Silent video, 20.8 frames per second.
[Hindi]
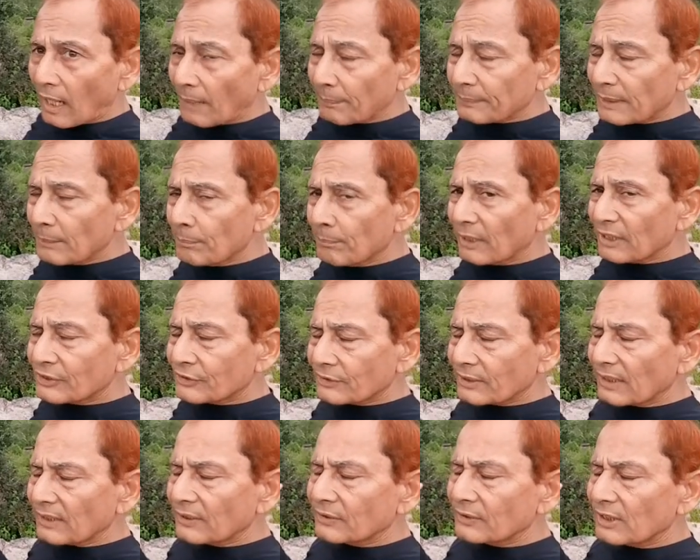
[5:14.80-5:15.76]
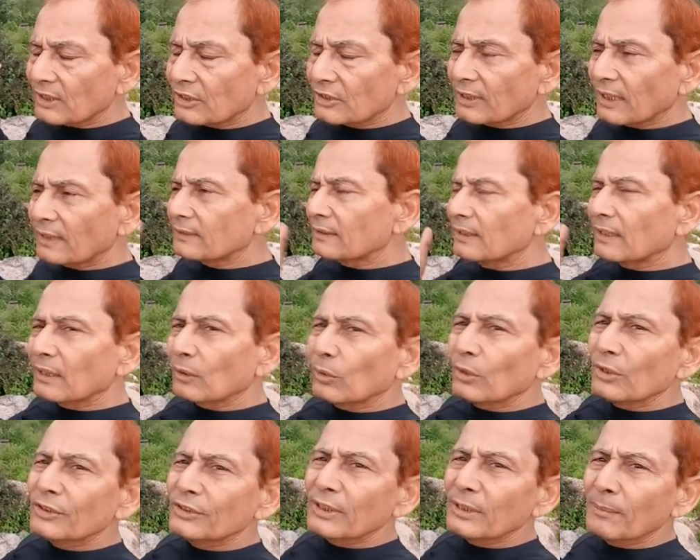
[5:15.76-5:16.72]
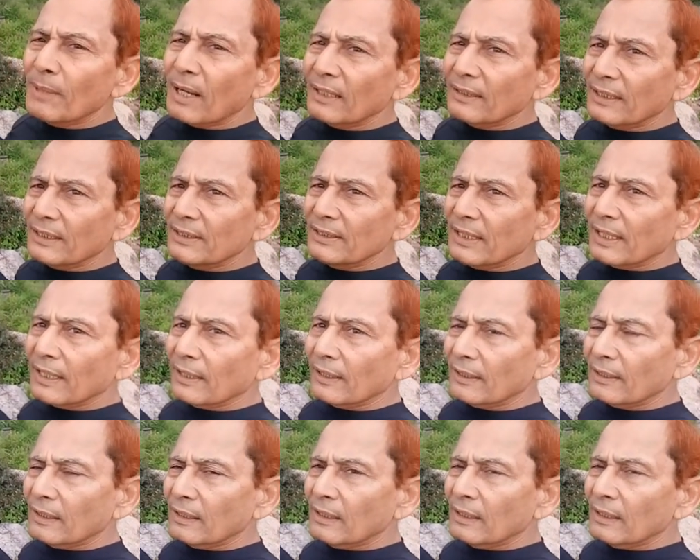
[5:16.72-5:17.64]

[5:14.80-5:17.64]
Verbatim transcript: आपकी मस्तिष्क की शक्ति की कोई सीमा नहीं है